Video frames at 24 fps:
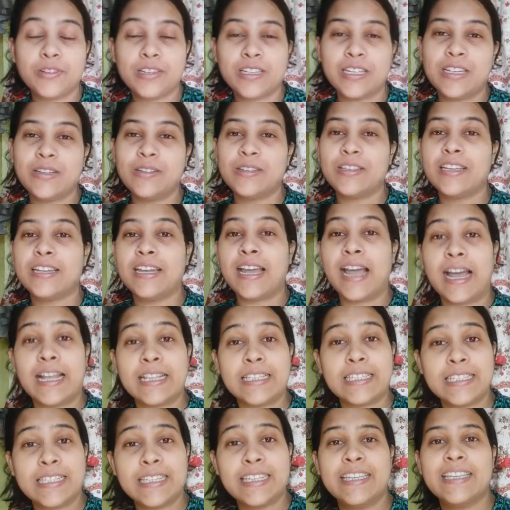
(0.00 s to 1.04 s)
বসলে ওদের
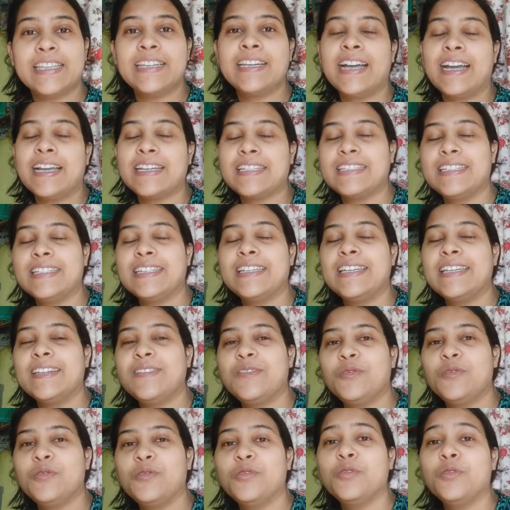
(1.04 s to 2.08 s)
হাঁচি কাশি
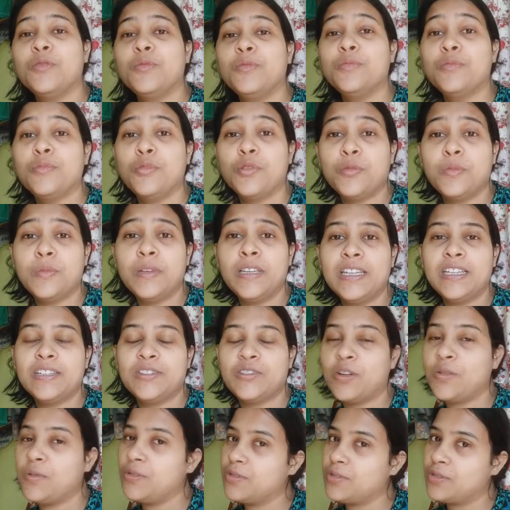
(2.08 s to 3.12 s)
ঘুম বমি
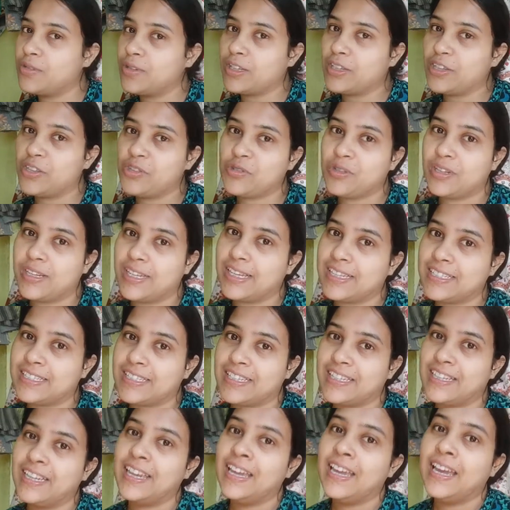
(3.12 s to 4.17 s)
সমস্ত কিছু চলে আসে
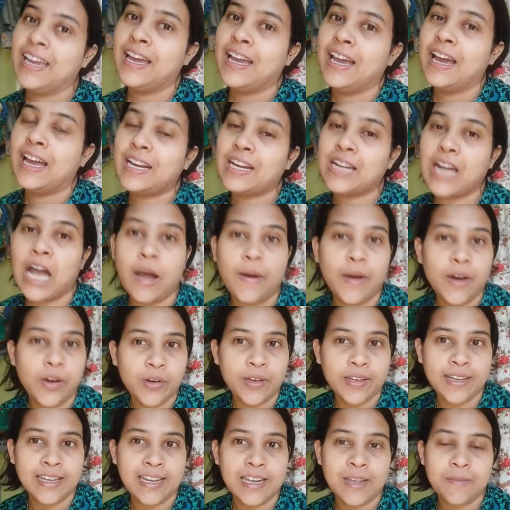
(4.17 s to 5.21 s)
আর খাওয়া
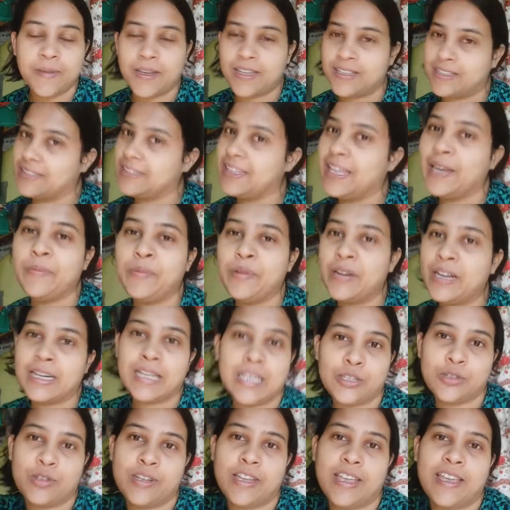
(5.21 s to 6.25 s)
হয়ে গেলে ব্যাস তারপর আর
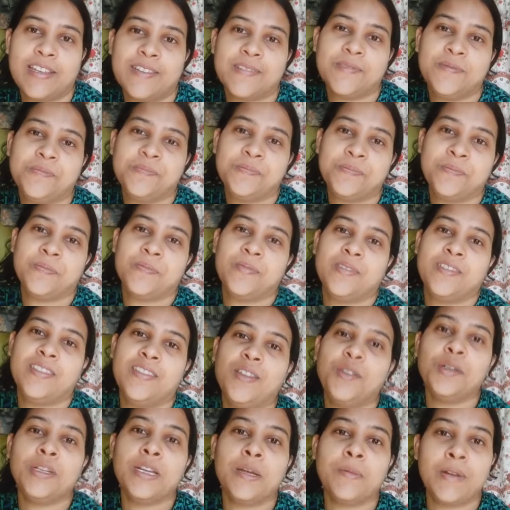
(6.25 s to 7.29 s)
কিছু নেই তো
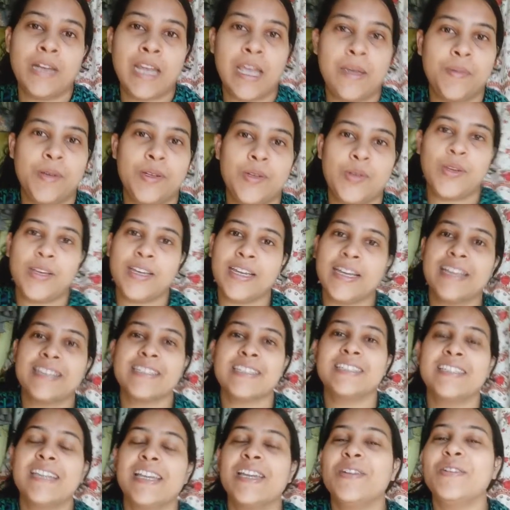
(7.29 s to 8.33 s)
এটা আমার হ্যাবিট হয়ে গেছে
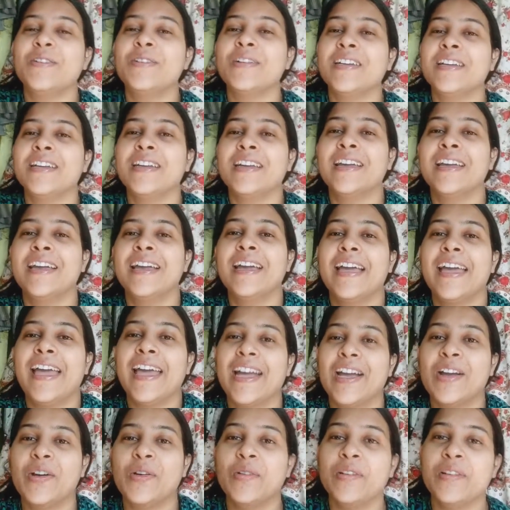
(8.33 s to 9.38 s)
যাই হোক
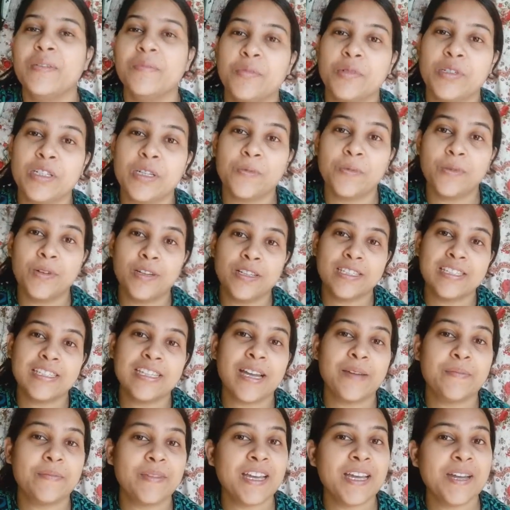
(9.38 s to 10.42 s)
এখন বসে পড়েছি
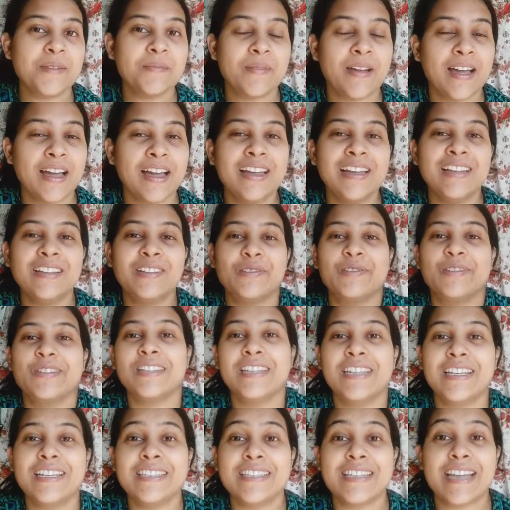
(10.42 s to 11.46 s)
আমি আর মা
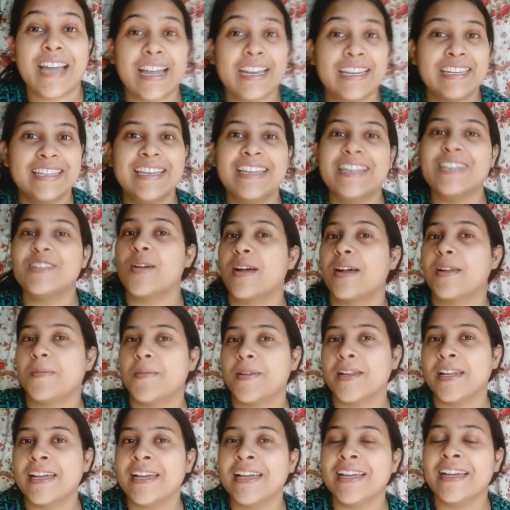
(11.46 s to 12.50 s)
দুজনে চা নিয়ে
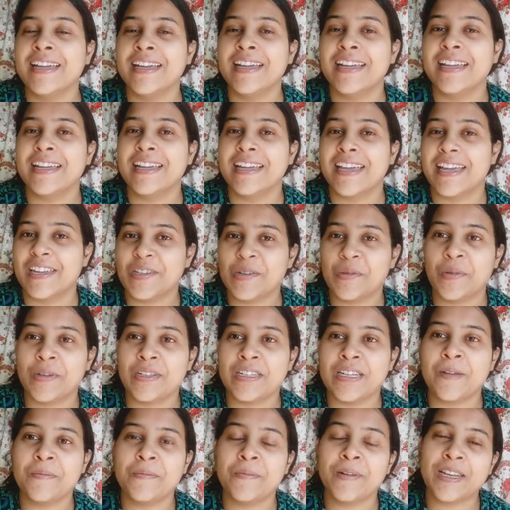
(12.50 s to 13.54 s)
সকালবেলা এই
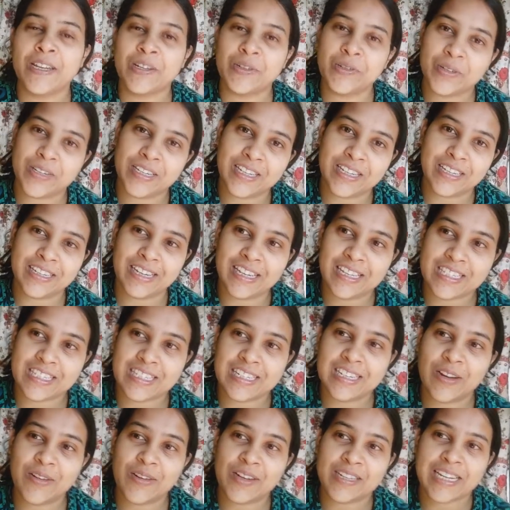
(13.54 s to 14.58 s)
সময়টা আমরা একটুখানি রেস্ট
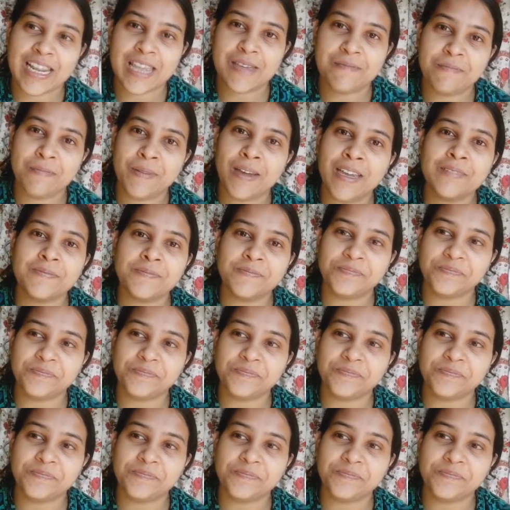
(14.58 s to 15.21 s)
নেওয়ার টাইম পাই